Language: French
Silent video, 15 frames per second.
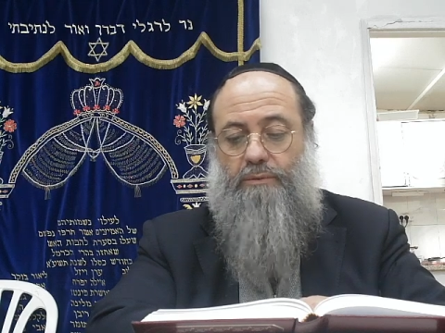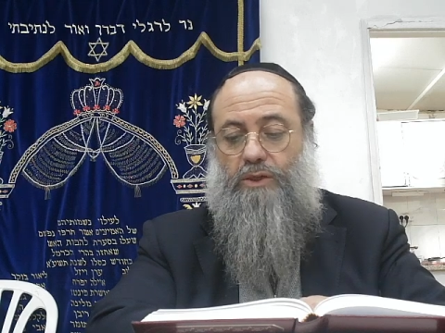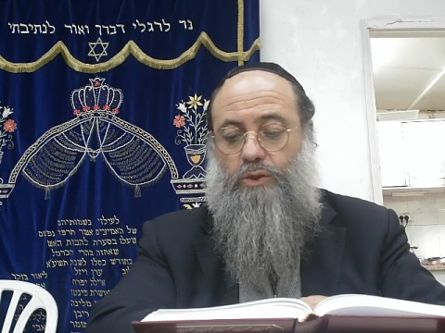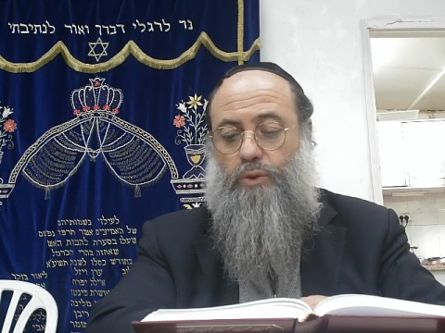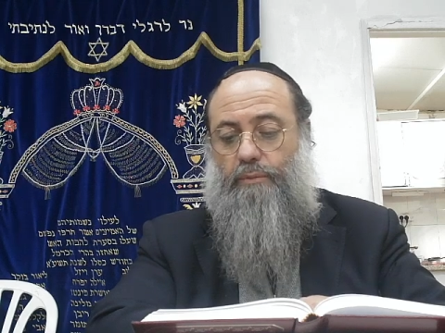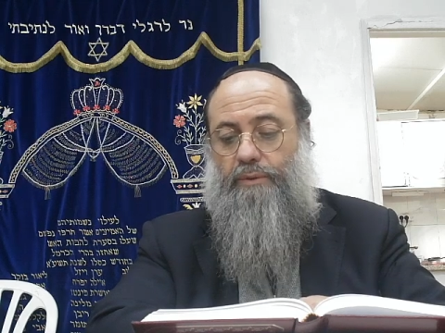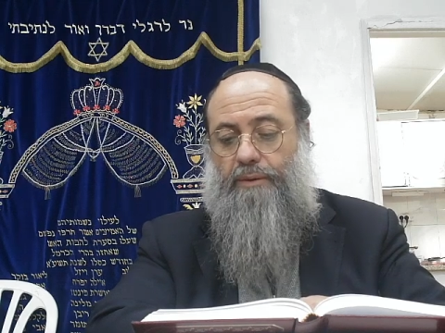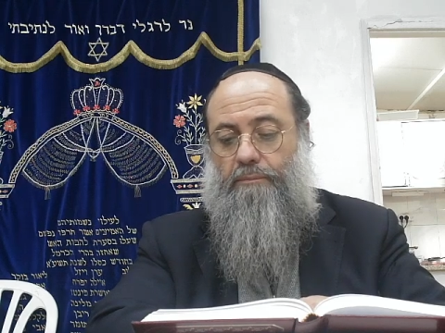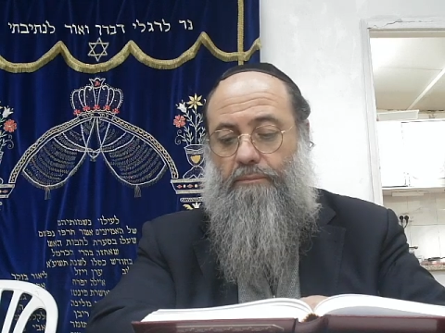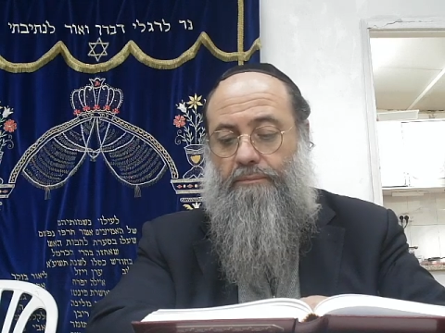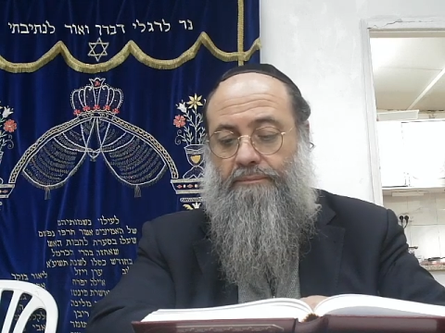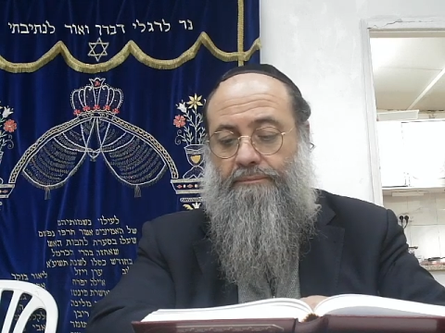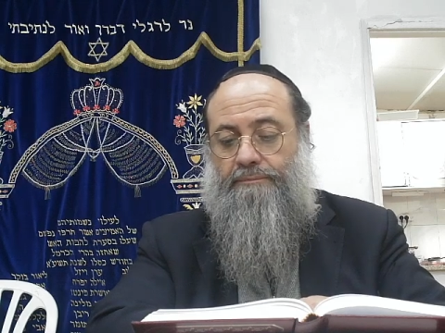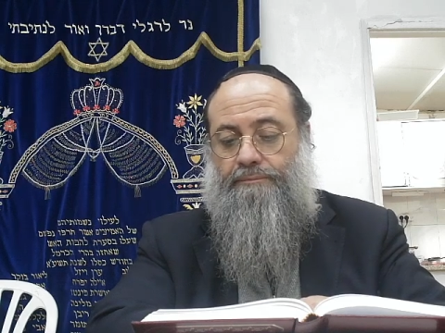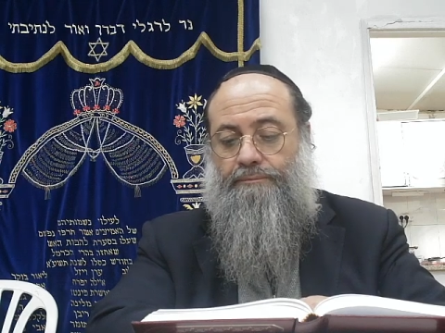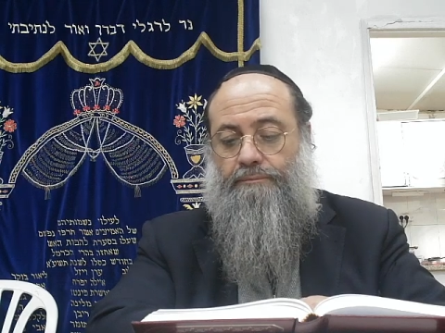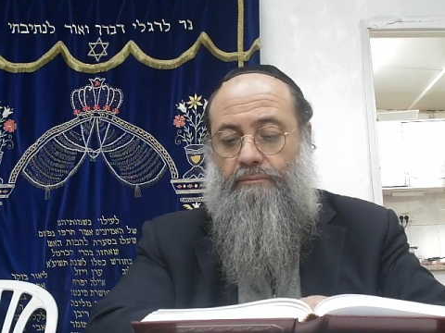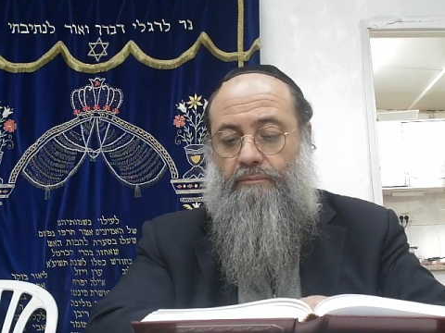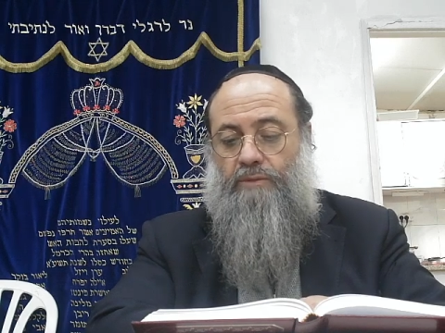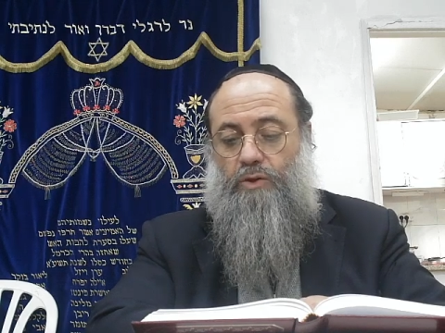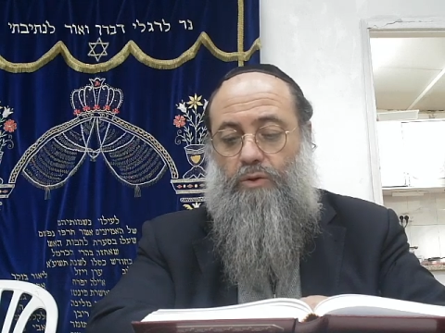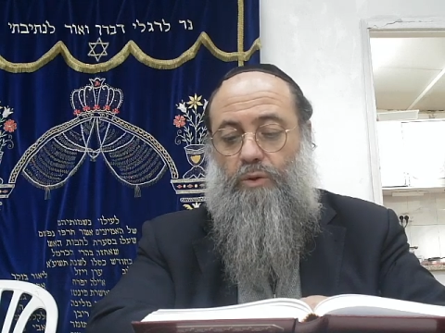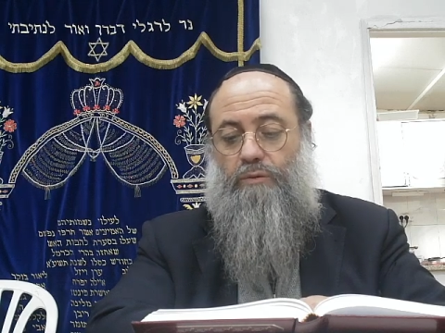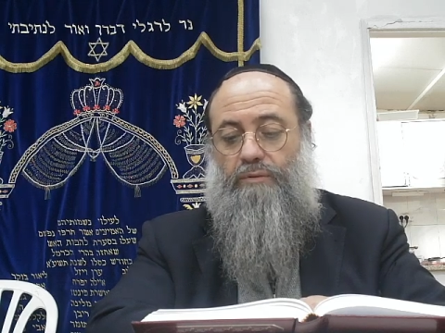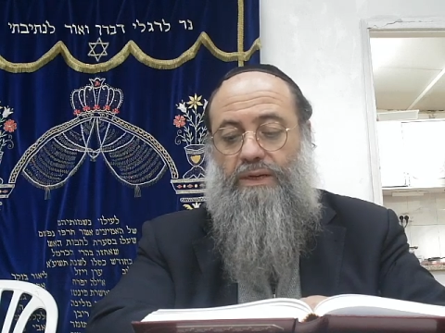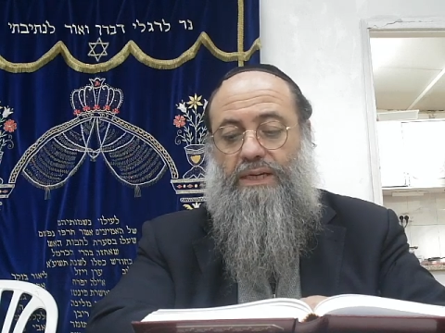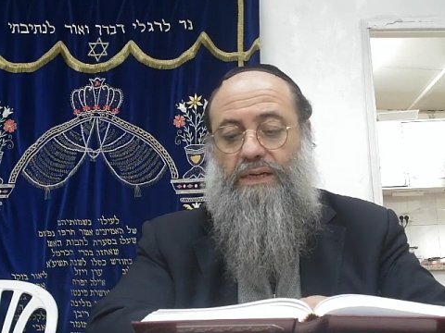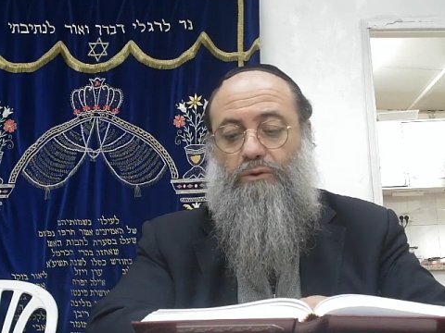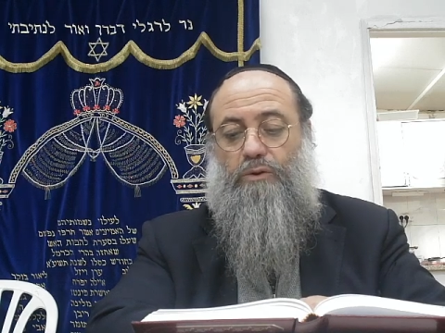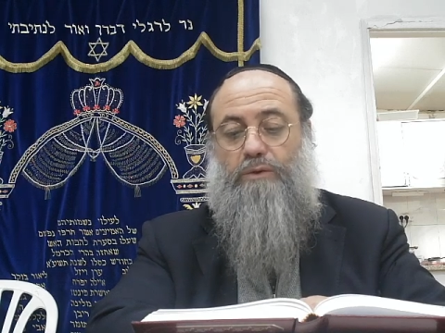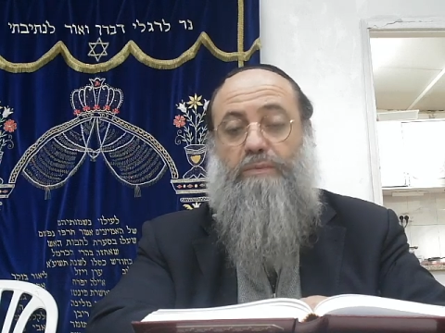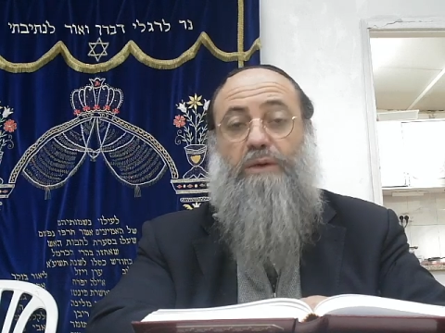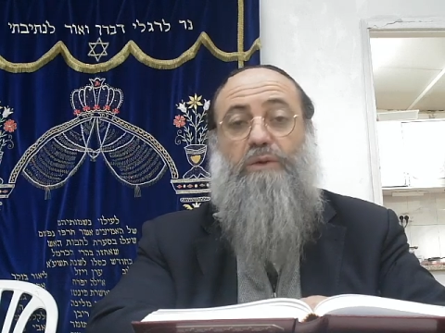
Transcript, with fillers: Yeshomrim, sur Chobal la trot